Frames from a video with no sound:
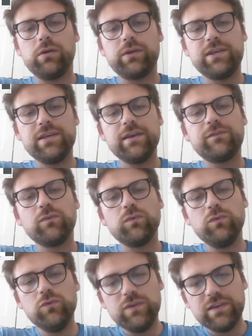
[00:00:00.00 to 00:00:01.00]
qui est
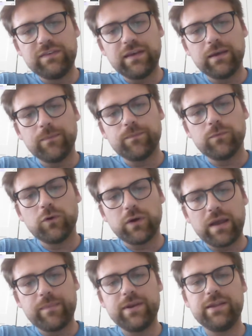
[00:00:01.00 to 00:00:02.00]
son unité de
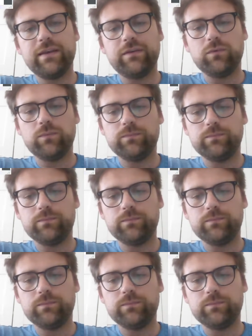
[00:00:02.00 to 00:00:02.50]
réhabilitation.